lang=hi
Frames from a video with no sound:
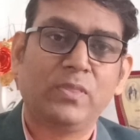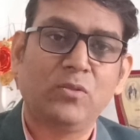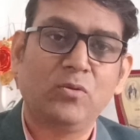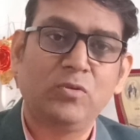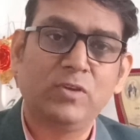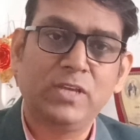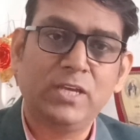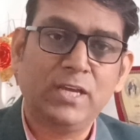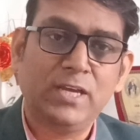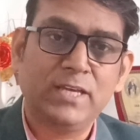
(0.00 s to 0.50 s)

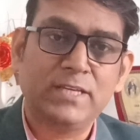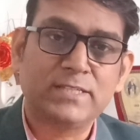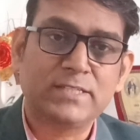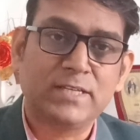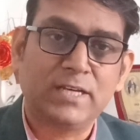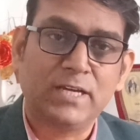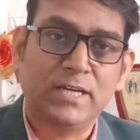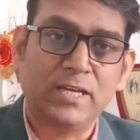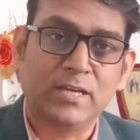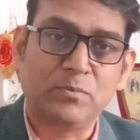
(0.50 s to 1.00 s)
तो ये
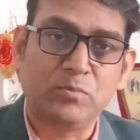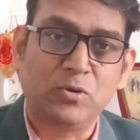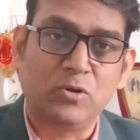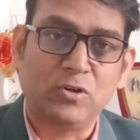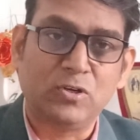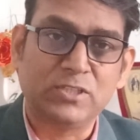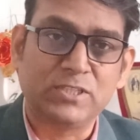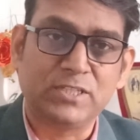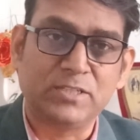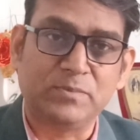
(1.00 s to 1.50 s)
इसका एक
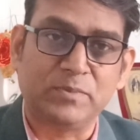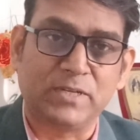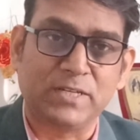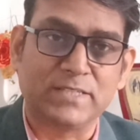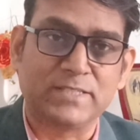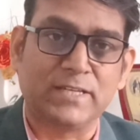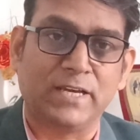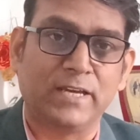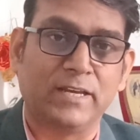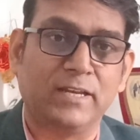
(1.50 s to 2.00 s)
बहुत ही
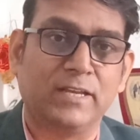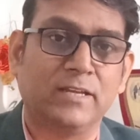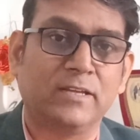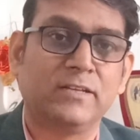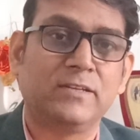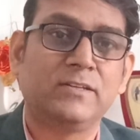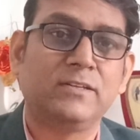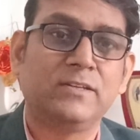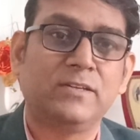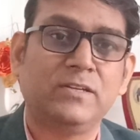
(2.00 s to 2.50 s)
बड़ा साइन
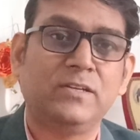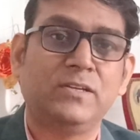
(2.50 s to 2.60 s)
है